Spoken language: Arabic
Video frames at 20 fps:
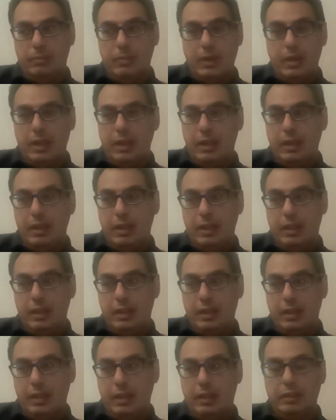
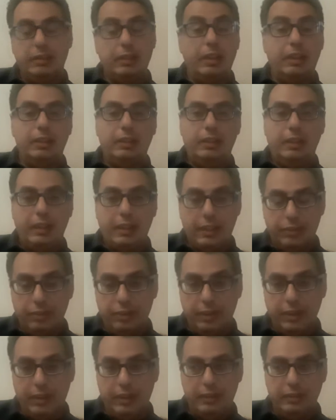آه، أضئل
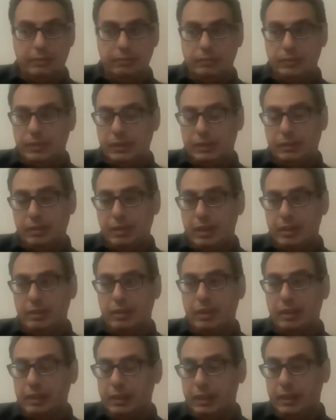الأشياء أشياء
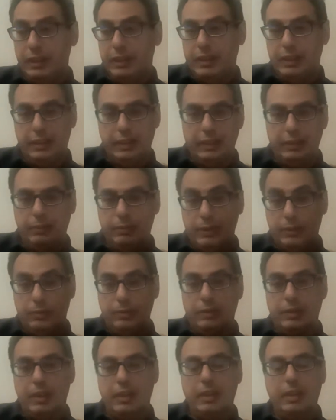ضئيلة جدا
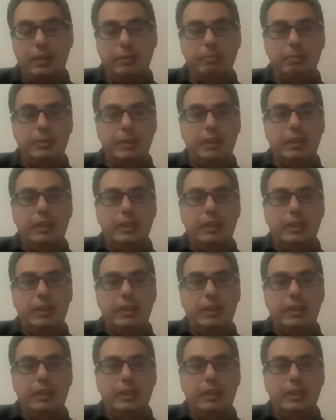وتضخم